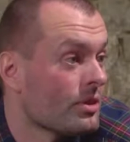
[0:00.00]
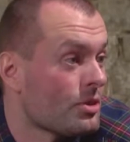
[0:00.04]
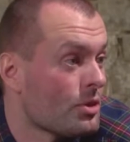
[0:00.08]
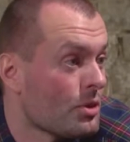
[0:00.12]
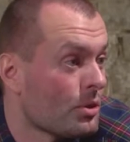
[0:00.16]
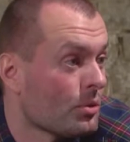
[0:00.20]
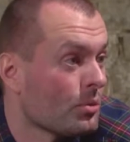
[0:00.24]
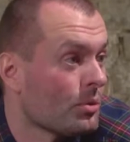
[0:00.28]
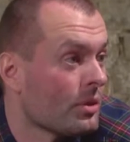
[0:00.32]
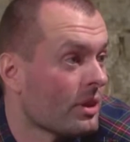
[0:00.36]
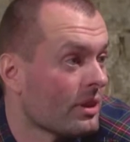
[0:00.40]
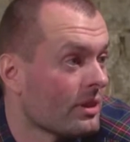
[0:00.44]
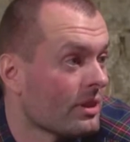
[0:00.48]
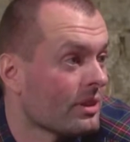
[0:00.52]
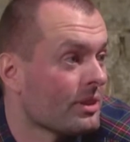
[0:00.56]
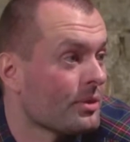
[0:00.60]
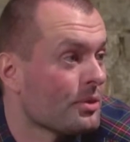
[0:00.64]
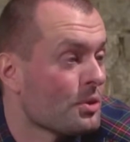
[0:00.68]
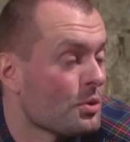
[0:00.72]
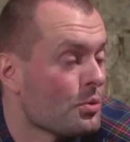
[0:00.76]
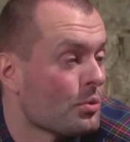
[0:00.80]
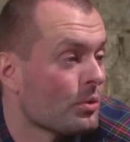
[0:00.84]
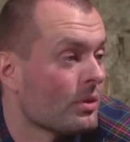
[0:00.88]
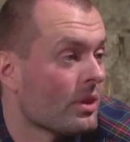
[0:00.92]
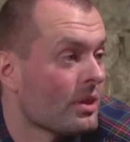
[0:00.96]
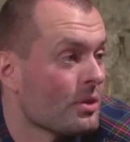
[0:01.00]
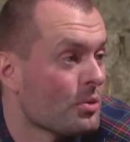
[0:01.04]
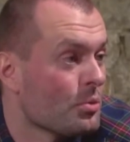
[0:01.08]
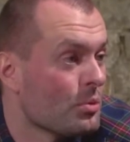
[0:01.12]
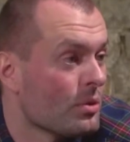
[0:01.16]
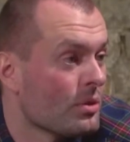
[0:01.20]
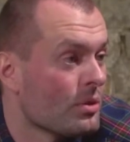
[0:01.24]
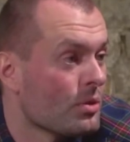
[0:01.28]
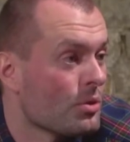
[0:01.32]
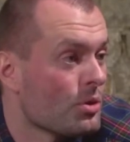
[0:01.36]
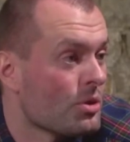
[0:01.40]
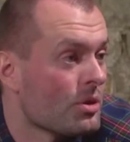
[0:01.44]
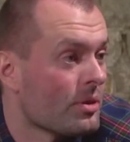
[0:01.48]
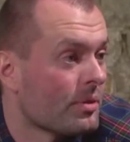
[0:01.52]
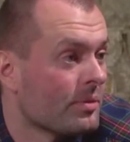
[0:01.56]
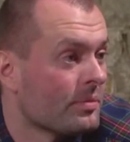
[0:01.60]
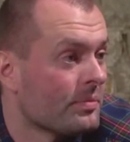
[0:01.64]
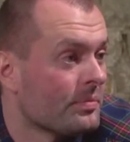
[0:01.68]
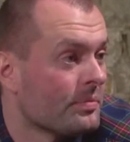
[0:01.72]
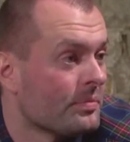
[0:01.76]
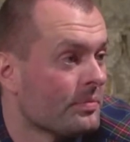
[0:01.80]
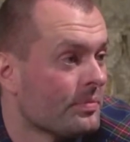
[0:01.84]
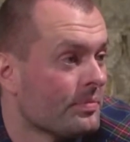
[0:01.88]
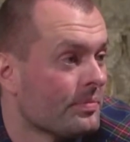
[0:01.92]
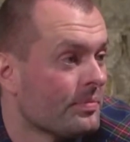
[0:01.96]
чернухе, от этого никуда не уйдешь.
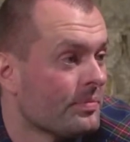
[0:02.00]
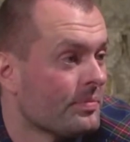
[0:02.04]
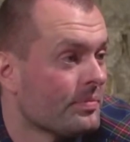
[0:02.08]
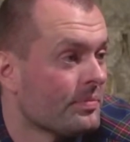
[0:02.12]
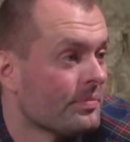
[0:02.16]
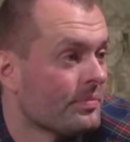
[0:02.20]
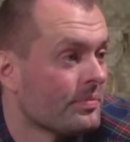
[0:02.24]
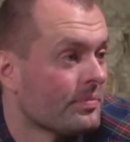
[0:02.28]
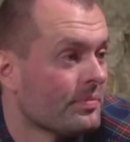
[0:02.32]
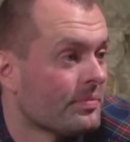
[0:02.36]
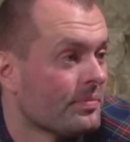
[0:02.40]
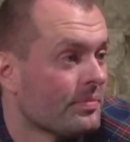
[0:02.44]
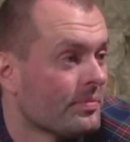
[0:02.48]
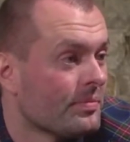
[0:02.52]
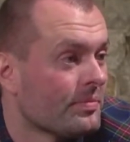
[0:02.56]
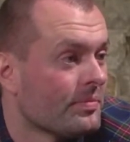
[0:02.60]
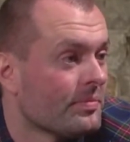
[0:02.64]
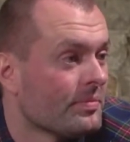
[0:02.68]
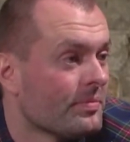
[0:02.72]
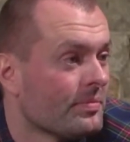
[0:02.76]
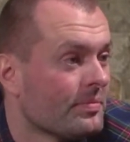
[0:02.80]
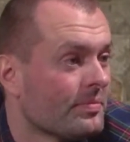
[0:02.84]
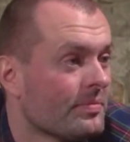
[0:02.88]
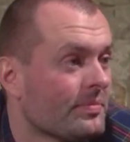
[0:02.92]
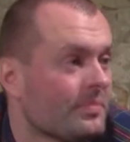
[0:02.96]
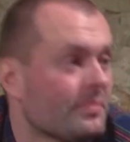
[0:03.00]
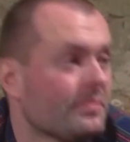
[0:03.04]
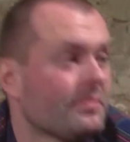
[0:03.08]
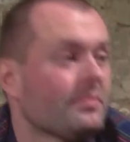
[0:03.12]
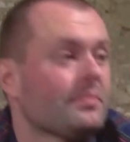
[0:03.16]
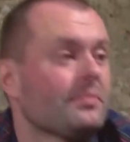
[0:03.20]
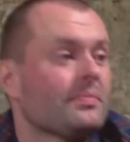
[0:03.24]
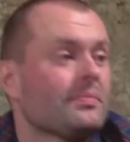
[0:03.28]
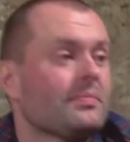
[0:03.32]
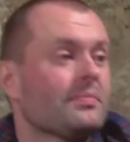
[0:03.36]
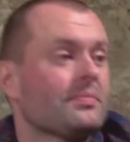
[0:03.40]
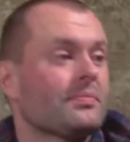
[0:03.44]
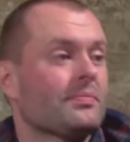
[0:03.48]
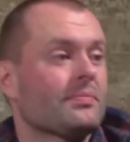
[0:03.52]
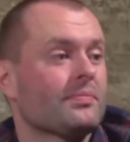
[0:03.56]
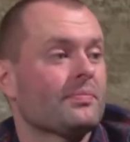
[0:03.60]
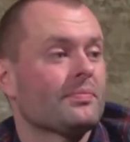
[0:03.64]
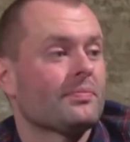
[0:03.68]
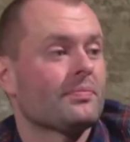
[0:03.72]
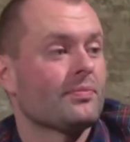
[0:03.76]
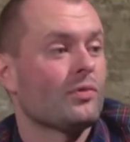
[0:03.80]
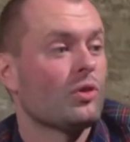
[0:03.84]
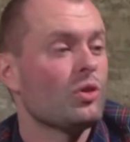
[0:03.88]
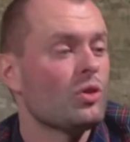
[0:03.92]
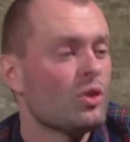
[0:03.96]
Угу.
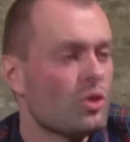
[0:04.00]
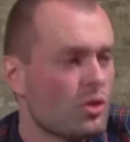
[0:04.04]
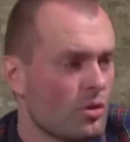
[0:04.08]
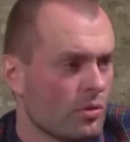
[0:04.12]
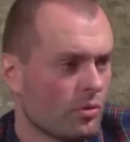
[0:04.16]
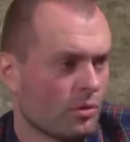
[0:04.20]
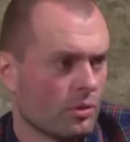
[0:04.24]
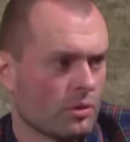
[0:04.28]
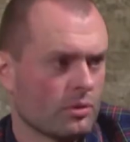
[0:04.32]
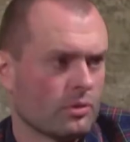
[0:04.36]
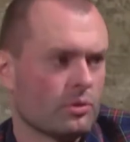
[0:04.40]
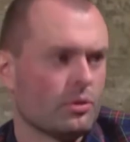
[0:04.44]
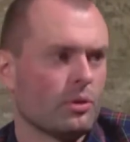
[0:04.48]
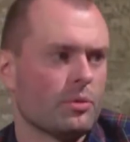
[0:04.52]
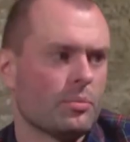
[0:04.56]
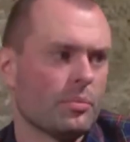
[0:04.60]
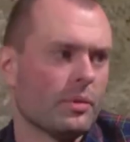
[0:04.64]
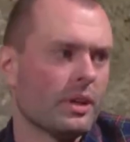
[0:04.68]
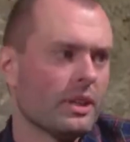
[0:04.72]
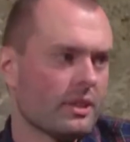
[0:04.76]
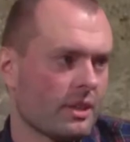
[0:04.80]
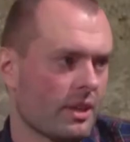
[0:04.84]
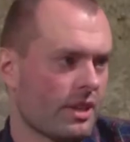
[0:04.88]
Ну ничего, Толь, мы это